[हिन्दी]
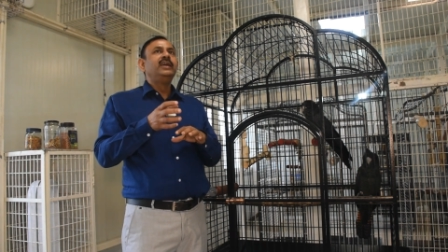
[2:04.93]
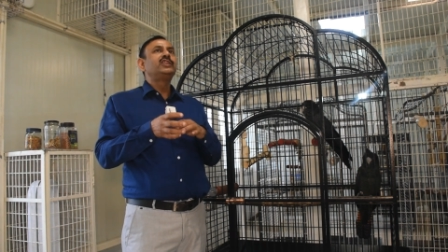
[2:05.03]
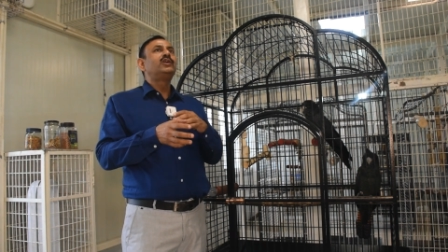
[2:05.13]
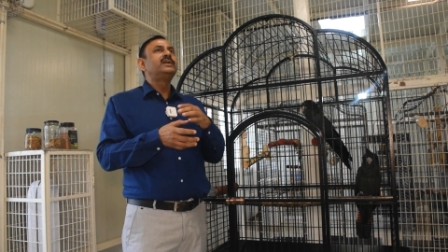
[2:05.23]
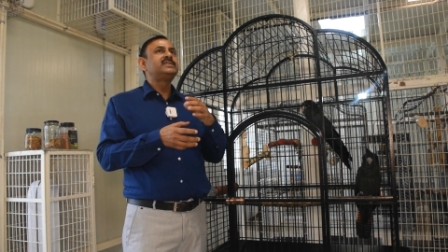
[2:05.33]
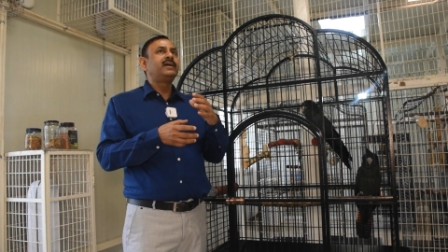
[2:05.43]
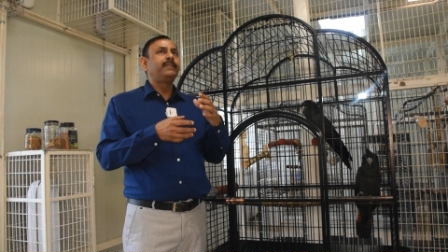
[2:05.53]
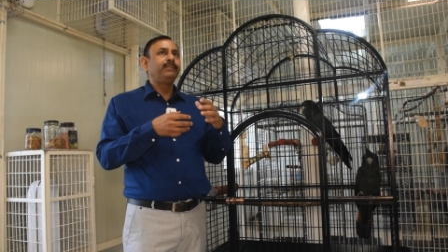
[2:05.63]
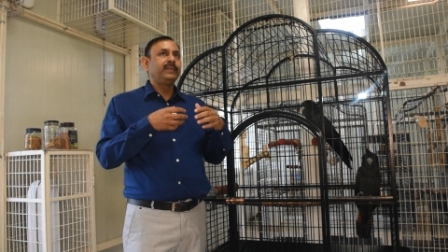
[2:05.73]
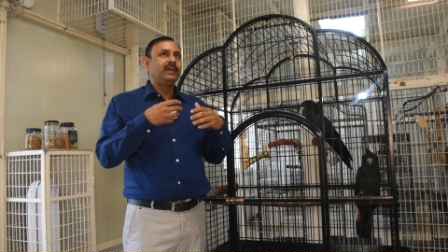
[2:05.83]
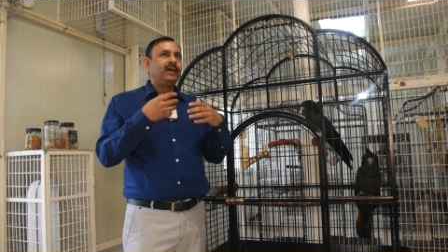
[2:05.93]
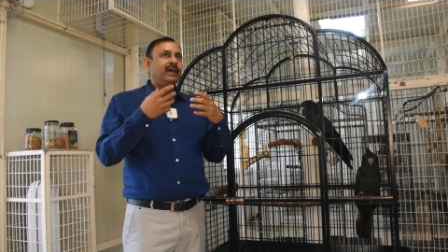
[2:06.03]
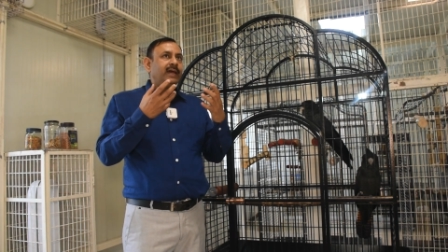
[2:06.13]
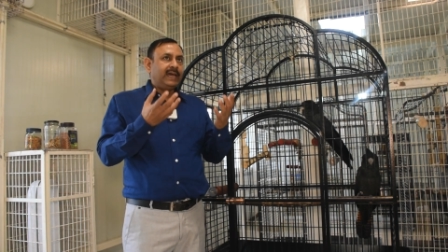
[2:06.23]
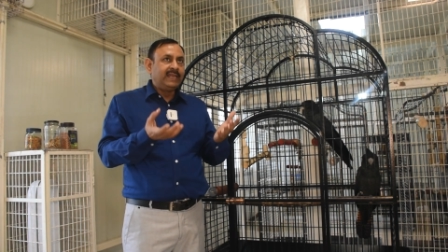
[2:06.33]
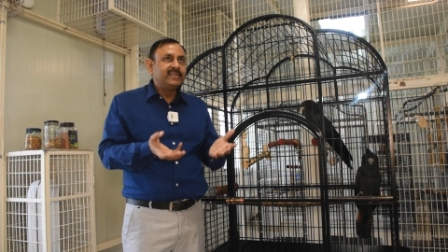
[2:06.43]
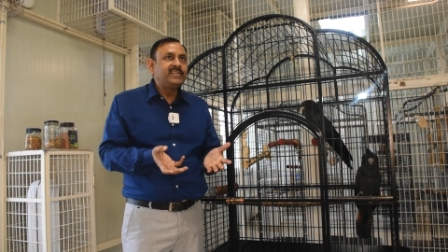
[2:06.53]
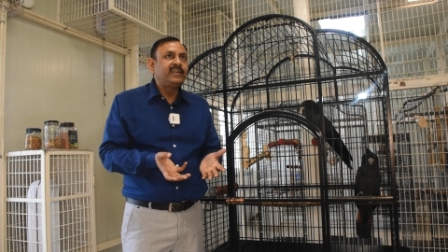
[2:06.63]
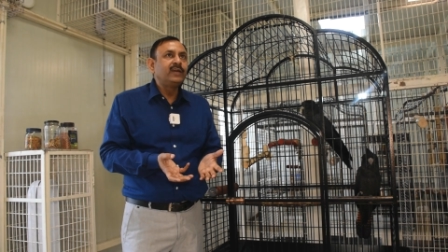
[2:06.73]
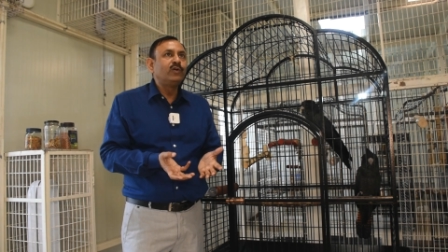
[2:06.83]
ये थोड़ा सा
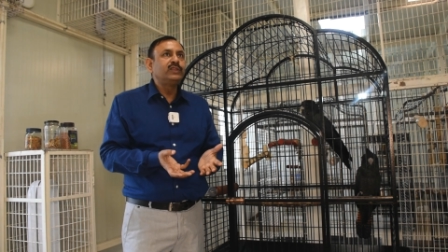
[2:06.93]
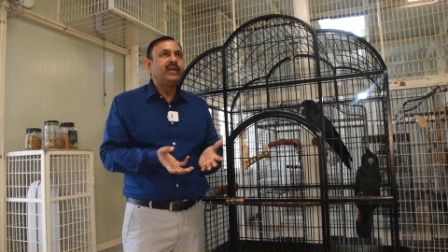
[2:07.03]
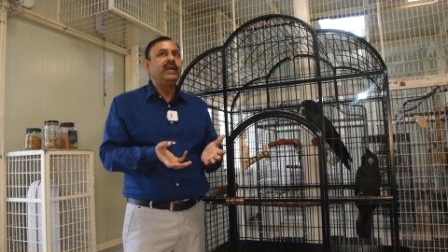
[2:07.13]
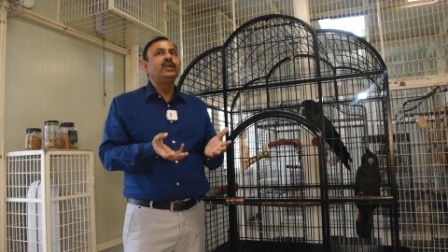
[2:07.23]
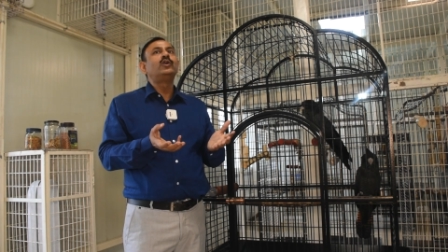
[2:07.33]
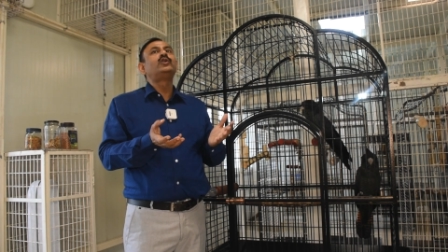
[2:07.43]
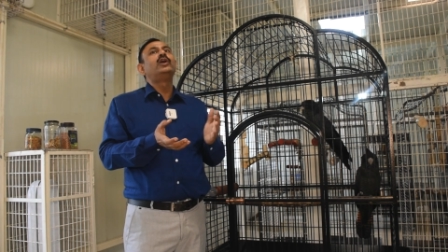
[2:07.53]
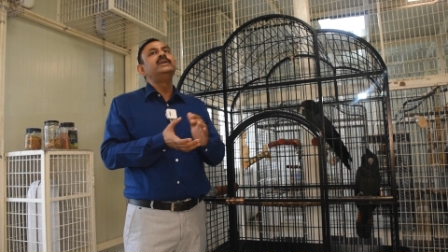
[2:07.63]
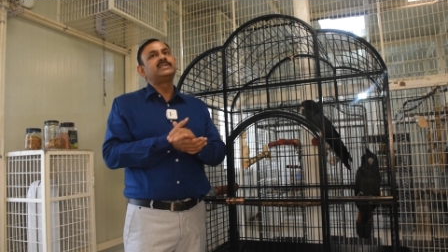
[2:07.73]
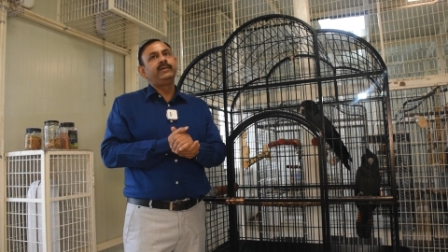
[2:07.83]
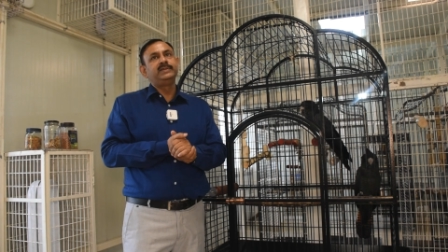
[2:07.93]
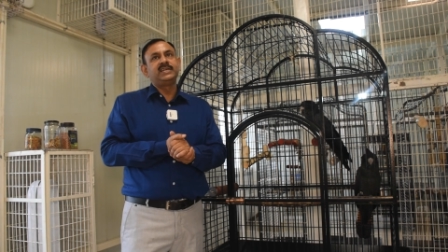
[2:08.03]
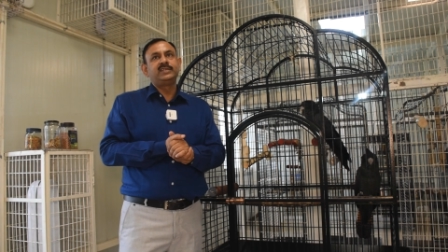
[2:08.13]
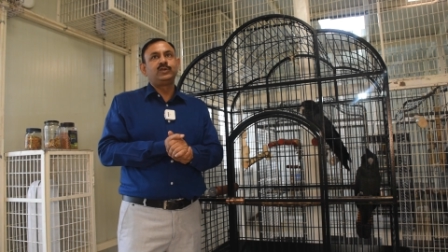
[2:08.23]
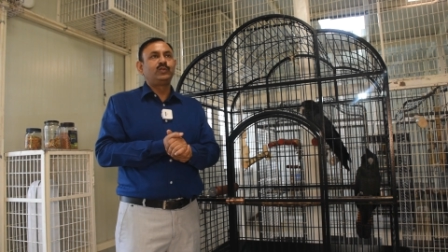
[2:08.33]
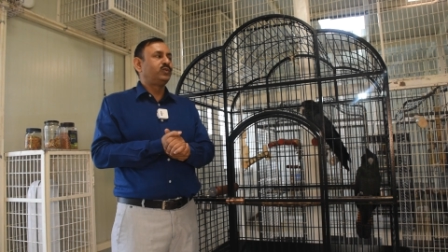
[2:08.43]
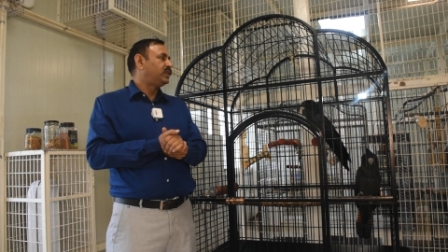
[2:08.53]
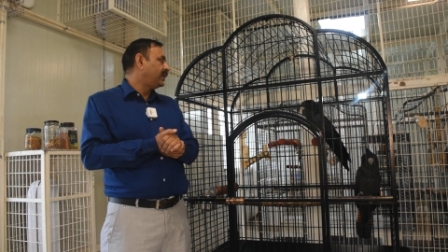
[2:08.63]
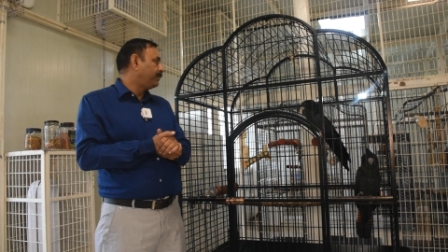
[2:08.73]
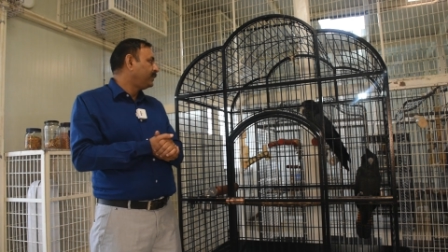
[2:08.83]
एनर्जेटिक होते हैं इनको टॉयज़ की भी ज़्यादा ज़रूरत
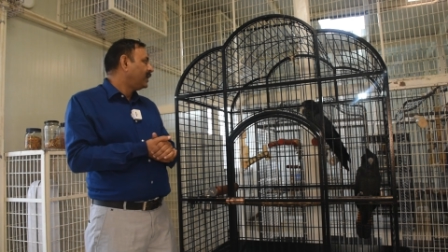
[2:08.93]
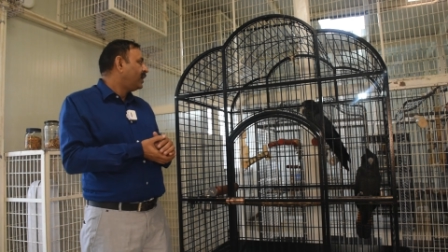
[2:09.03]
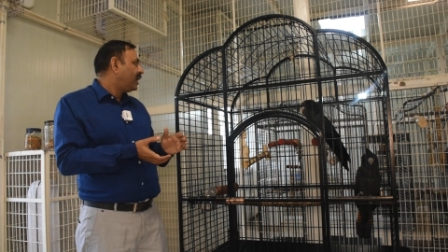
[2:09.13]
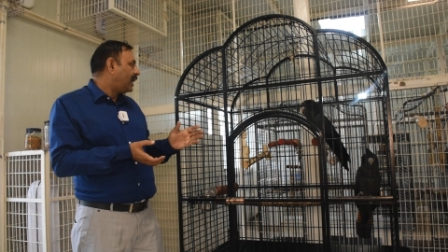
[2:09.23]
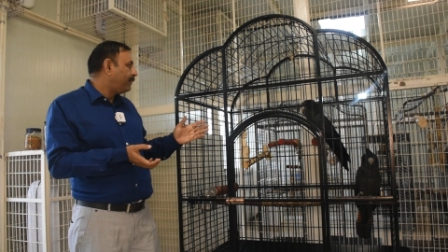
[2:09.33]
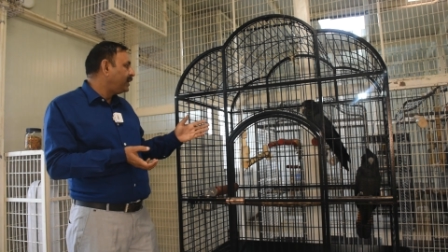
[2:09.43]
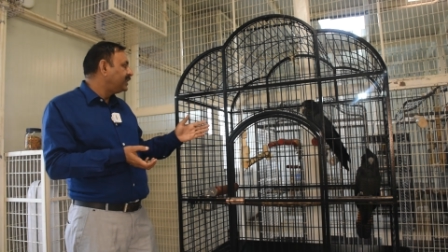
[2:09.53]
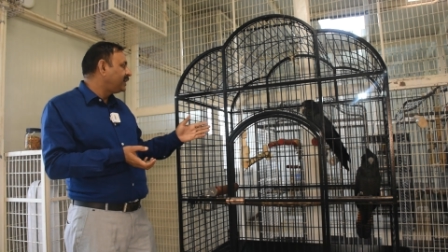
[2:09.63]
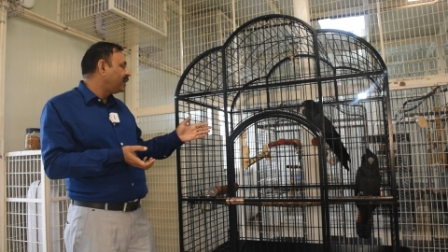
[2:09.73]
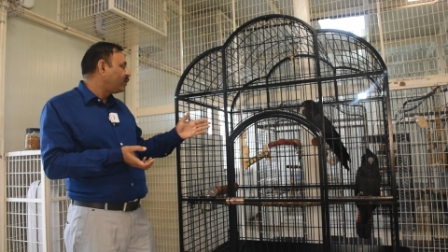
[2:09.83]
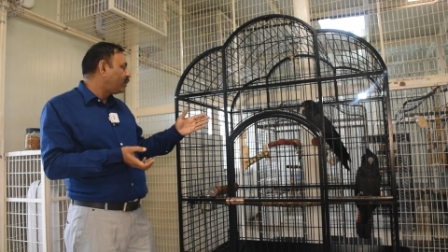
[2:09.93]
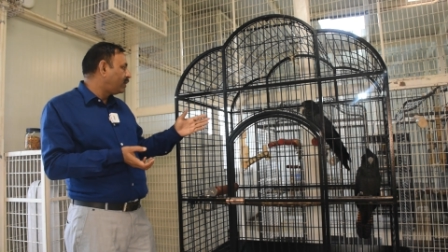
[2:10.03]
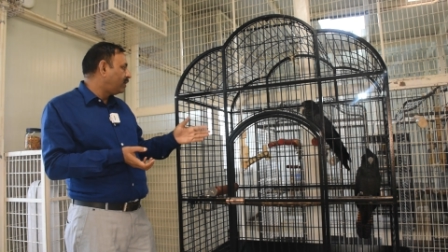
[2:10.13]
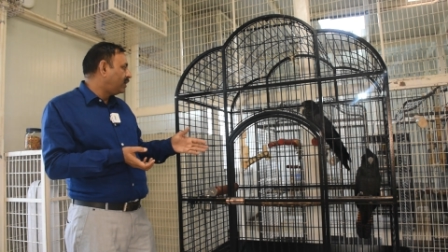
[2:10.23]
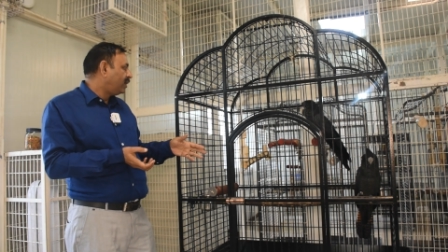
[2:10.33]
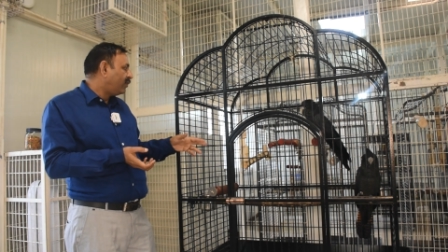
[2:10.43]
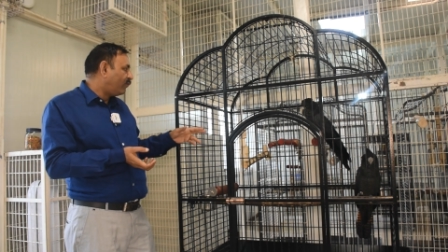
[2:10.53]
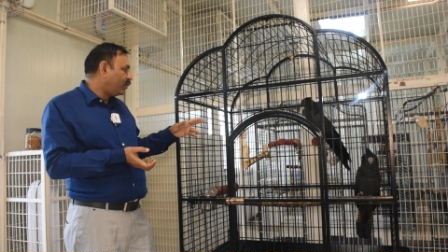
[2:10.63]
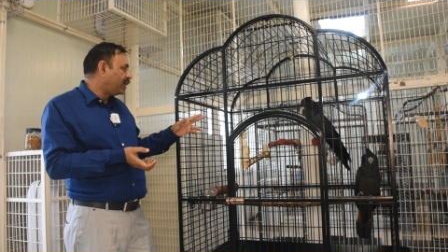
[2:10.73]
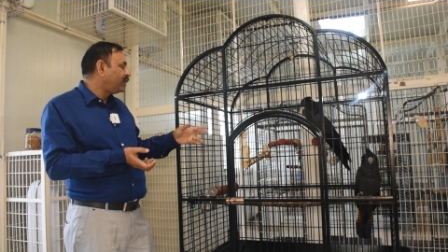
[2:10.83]
होती है हमने देखे इनको
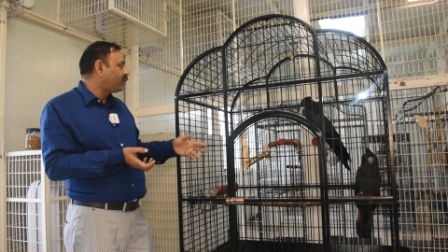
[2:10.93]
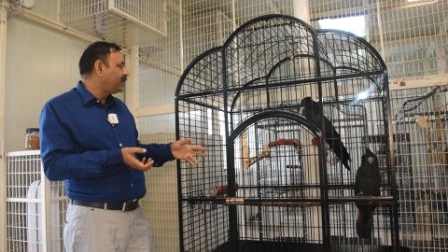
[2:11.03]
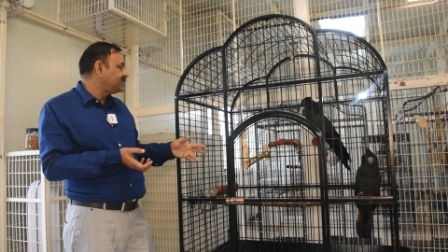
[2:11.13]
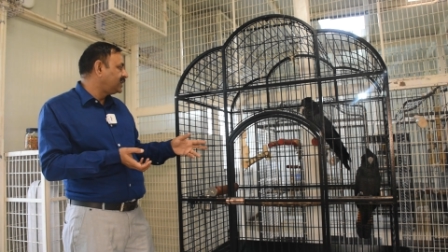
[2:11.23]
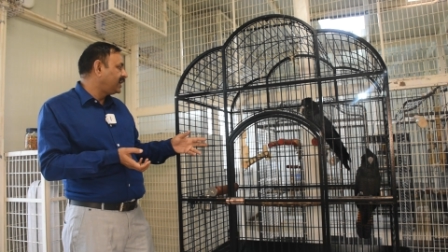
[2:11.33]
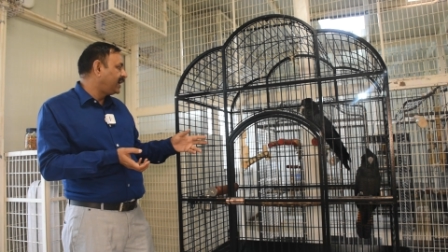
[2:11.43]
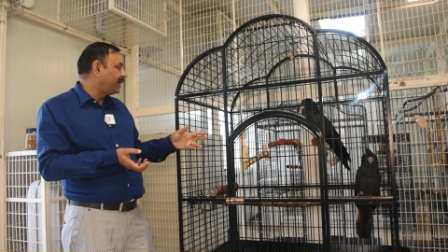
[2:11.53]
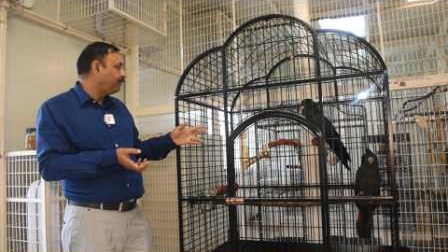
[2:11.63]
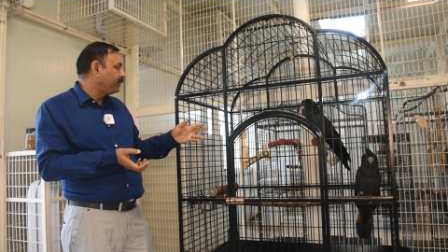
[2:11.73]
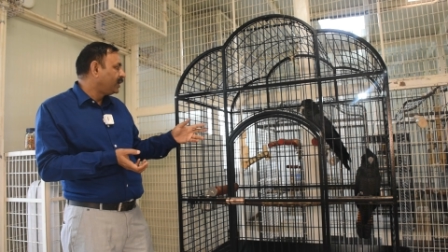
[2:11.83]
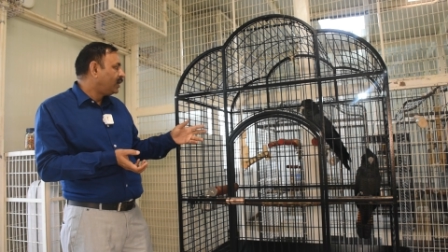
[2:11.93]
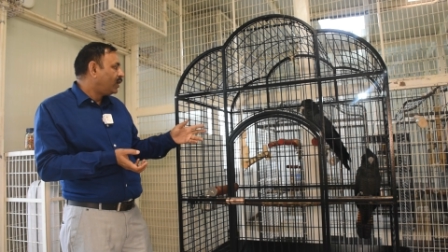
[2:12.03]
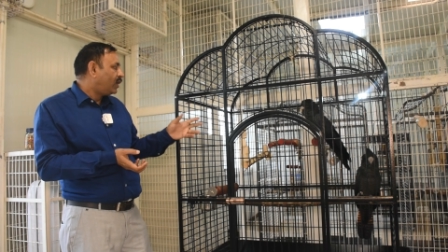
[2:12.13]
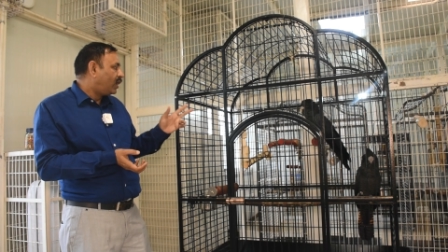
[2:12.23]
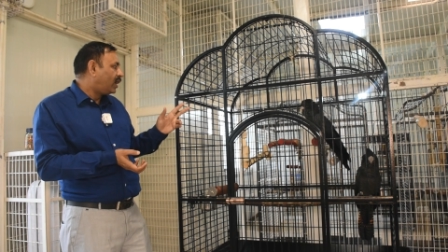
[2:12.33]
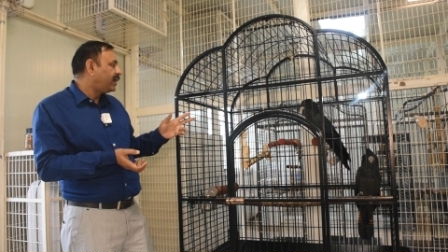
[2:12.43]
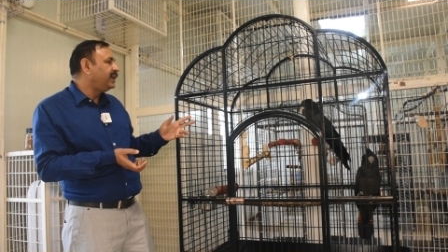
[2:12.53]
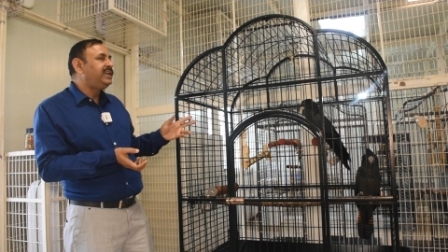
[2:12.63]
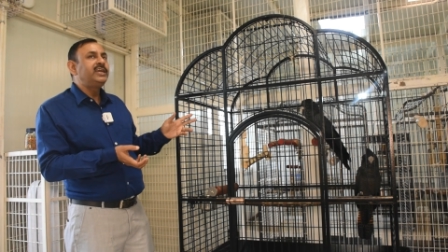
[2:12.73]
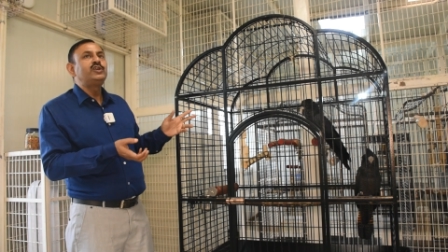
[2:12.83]
वुडन टॉयज़ दिया है और
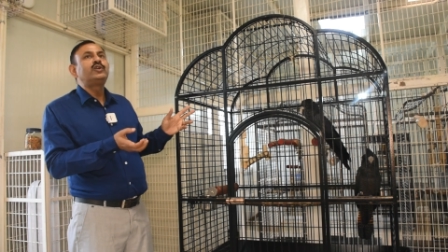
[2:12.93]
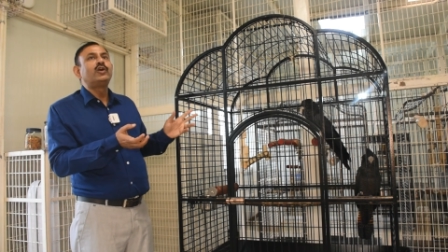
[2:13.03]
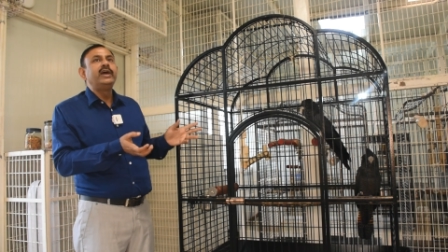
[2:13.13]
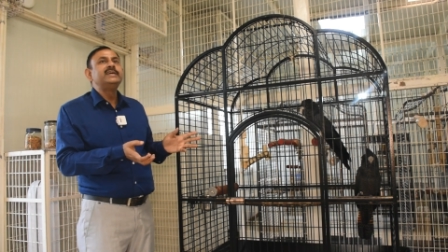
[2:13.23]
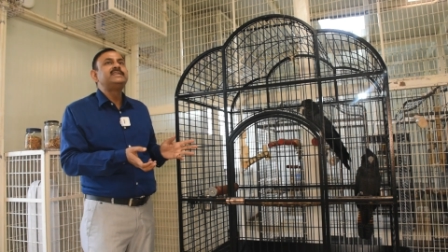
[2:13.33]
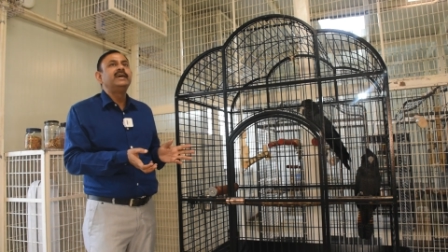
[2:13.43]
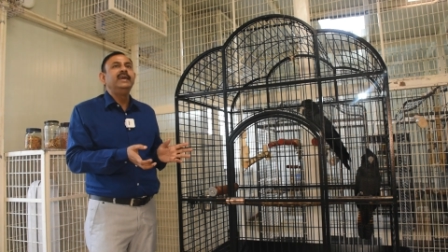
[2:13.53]
ये जो टॉयज़ हैं